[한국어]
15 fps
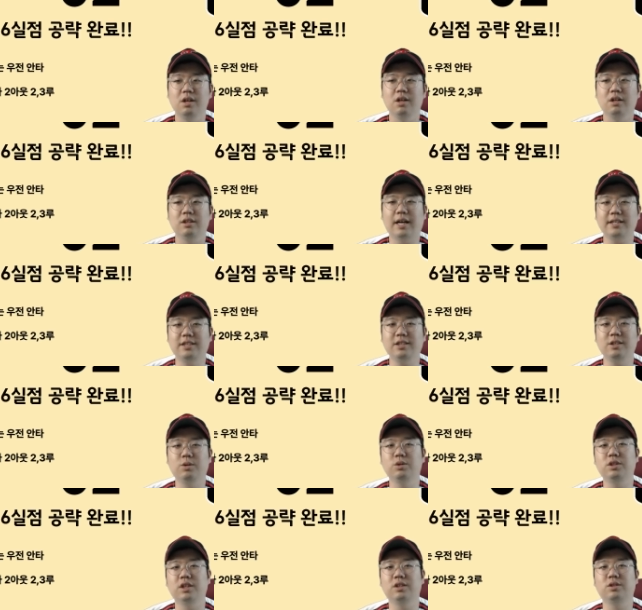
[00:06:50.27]
다시
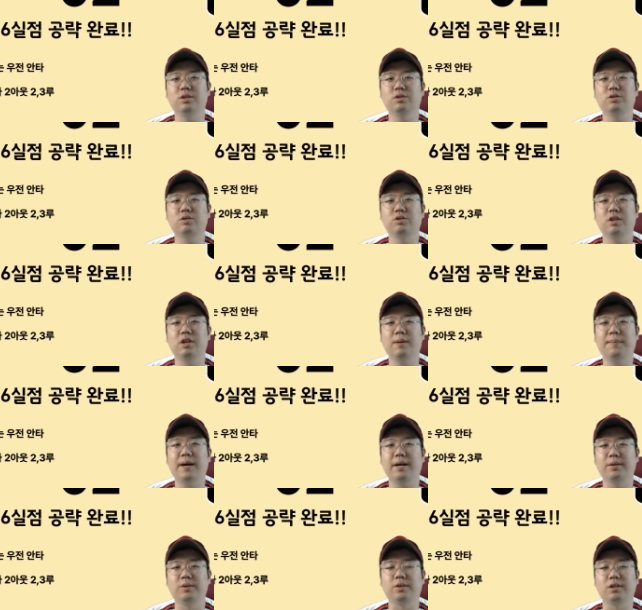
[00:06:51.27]
오지환 선수가
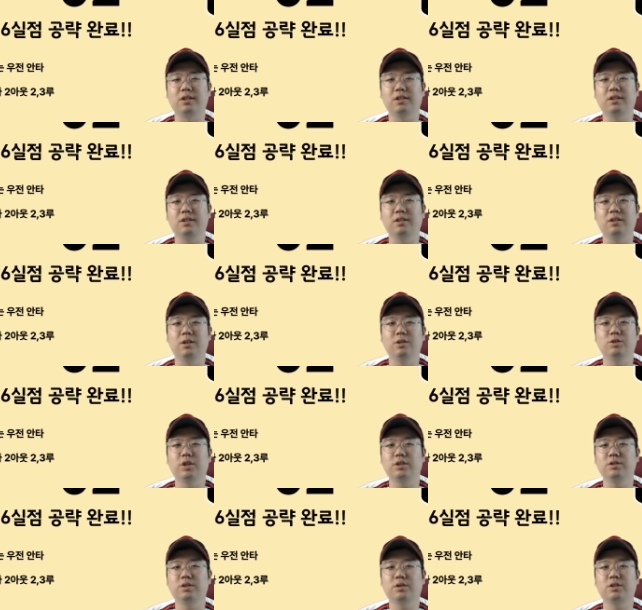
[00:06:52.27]
바로 어,
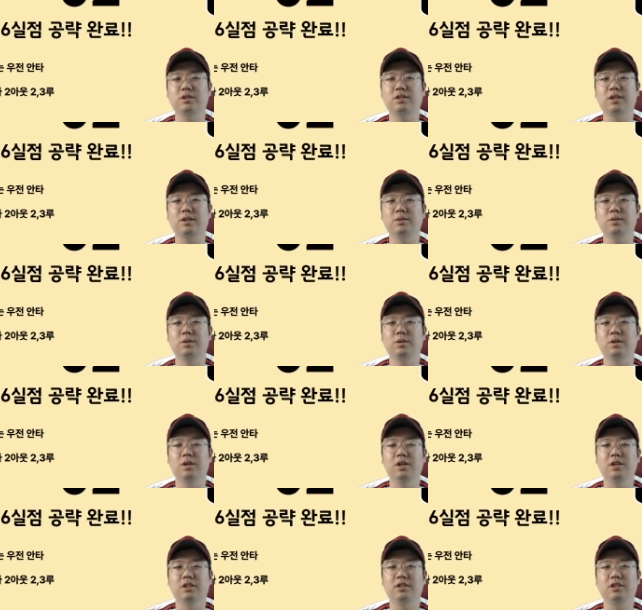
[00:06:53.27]
좌전적시타로
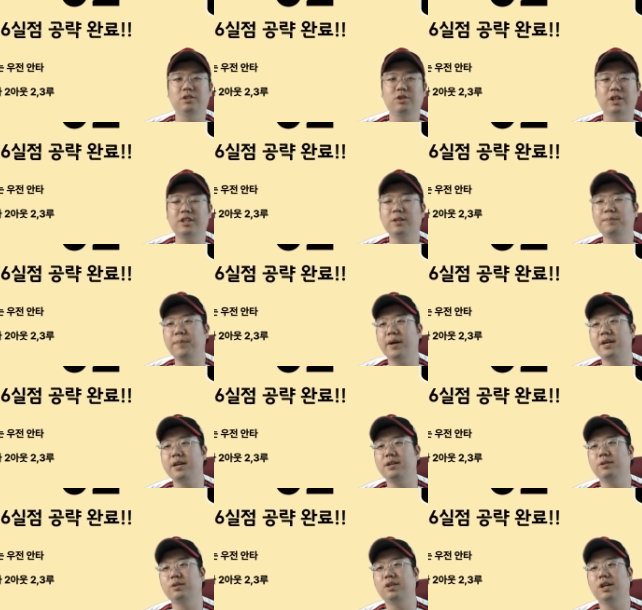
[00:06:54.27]
이 좌측
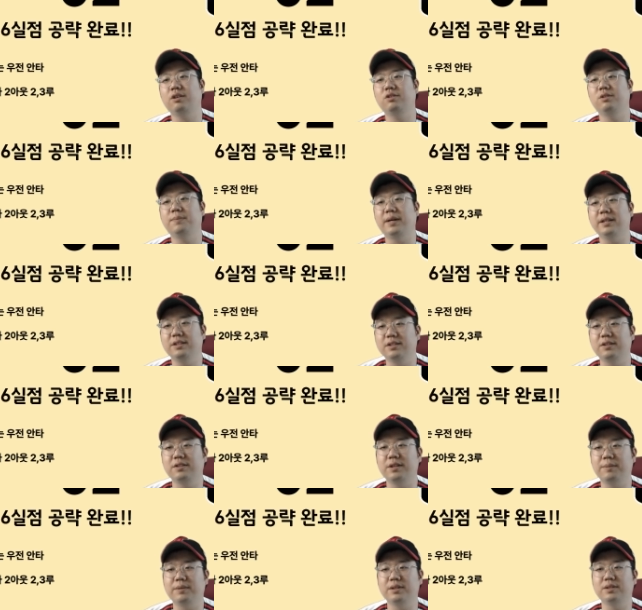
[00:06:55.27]
방향으로 타구를
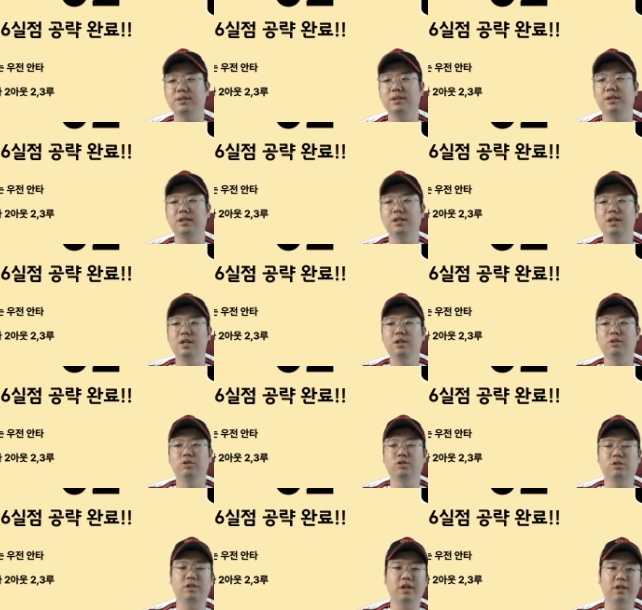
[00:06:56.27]
만들어내면서
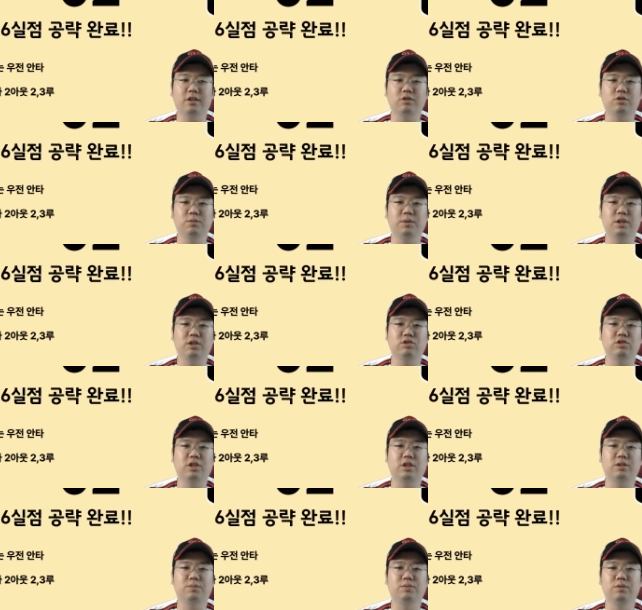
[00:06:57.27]
육 대 영 두 명의
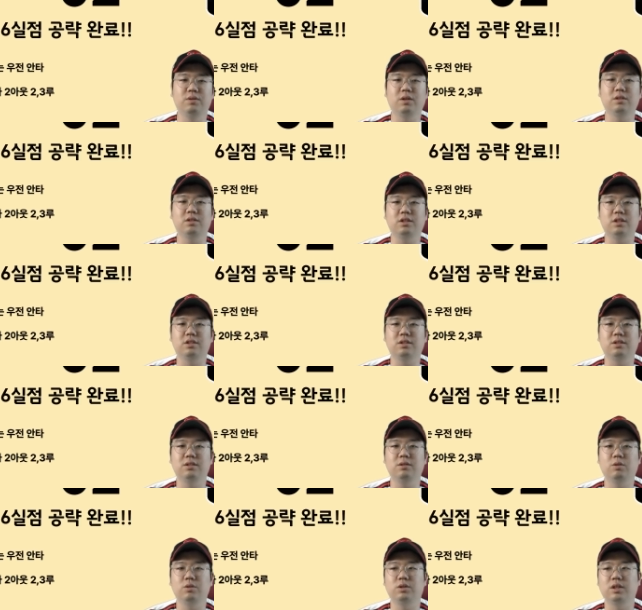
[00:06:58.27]
주자를 불러들이는
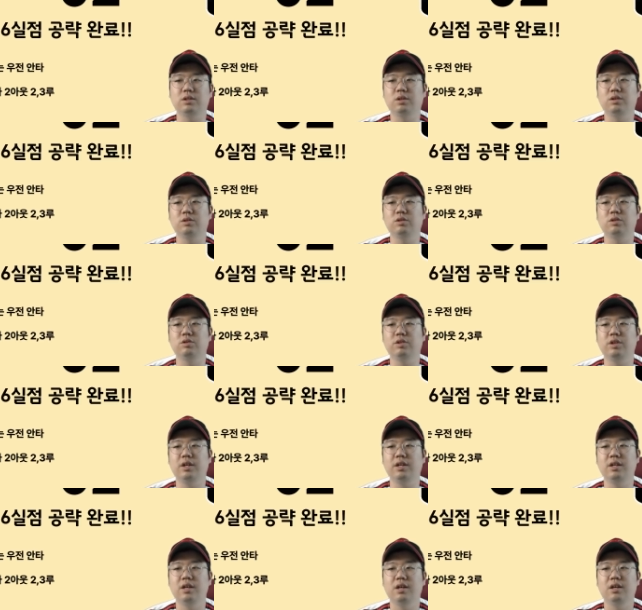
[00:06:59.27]
오지환
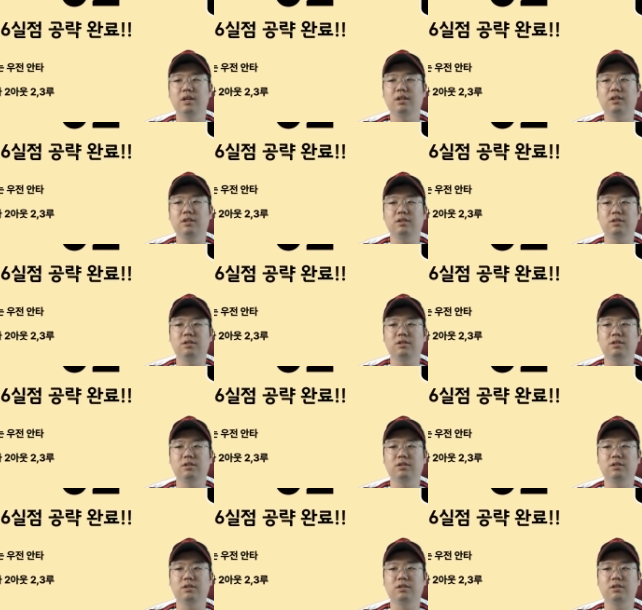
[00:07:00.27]
선수의 어,